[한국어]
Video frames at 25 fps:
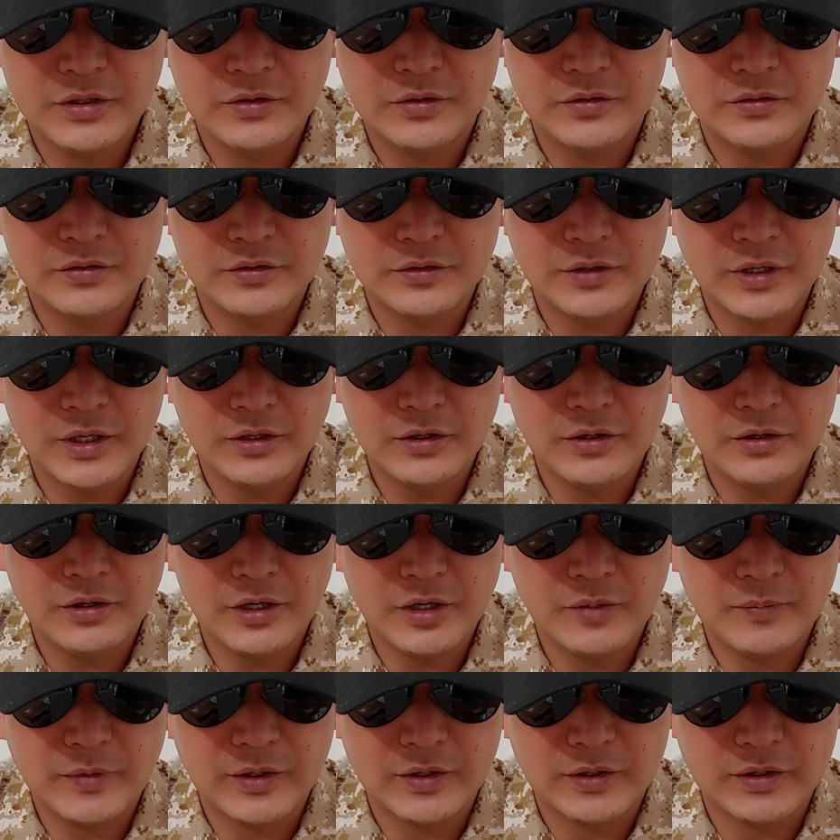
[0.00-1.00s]
어떤
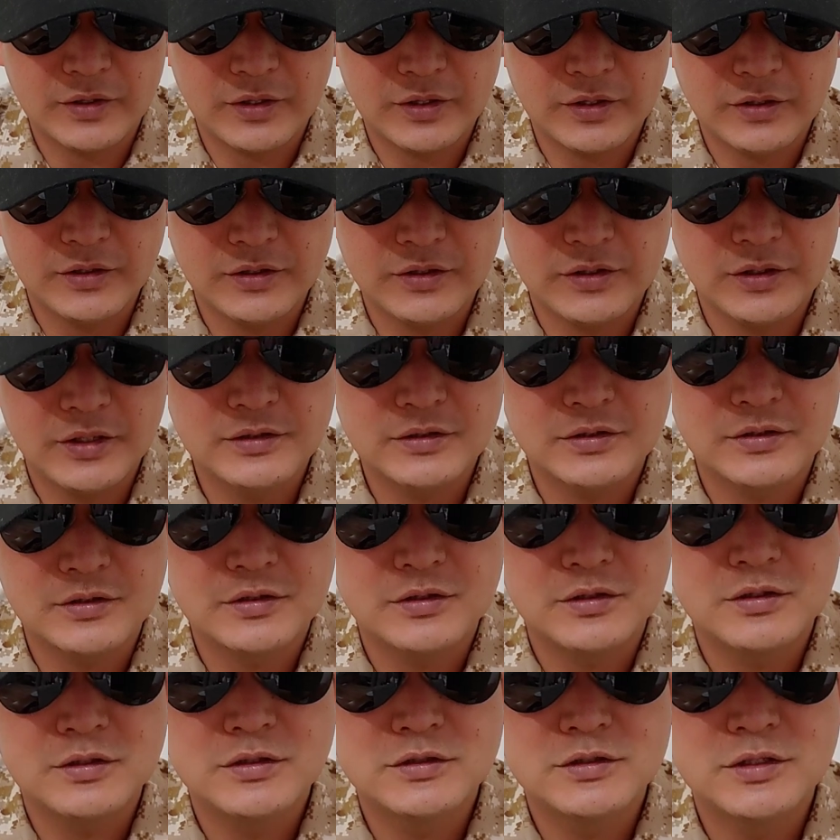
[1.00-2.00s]
학과에 맞게
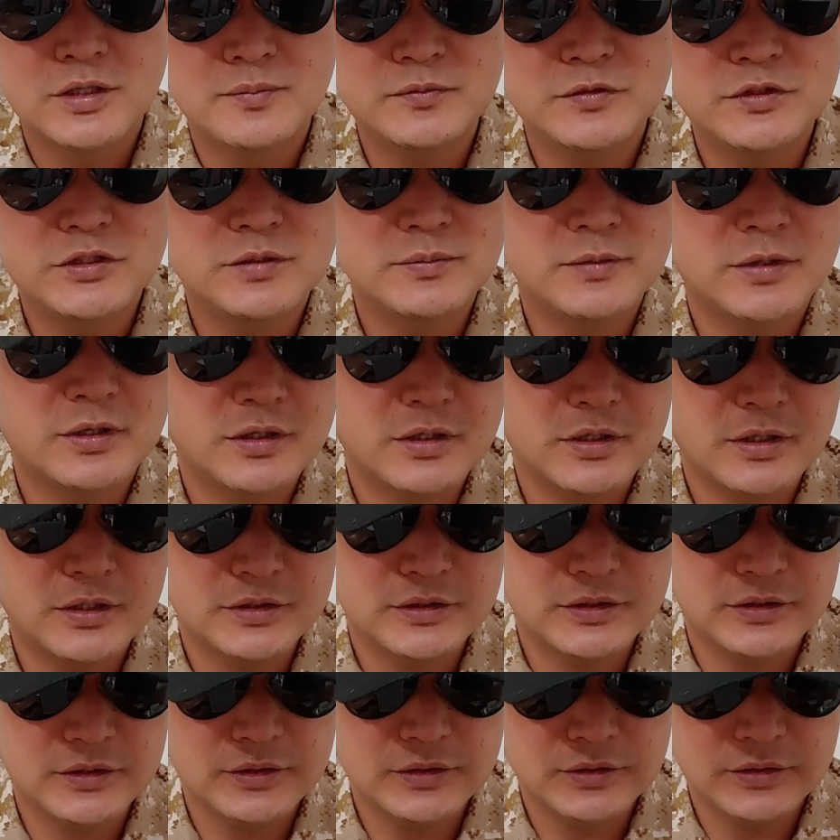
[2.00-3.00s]
1에서
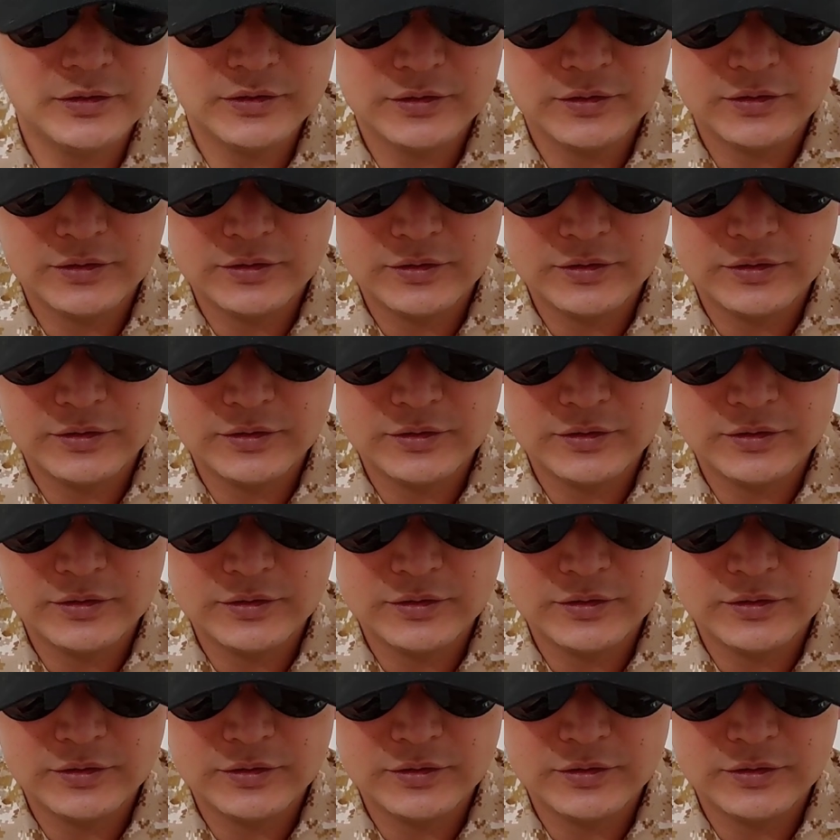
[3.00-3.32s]
3지만까지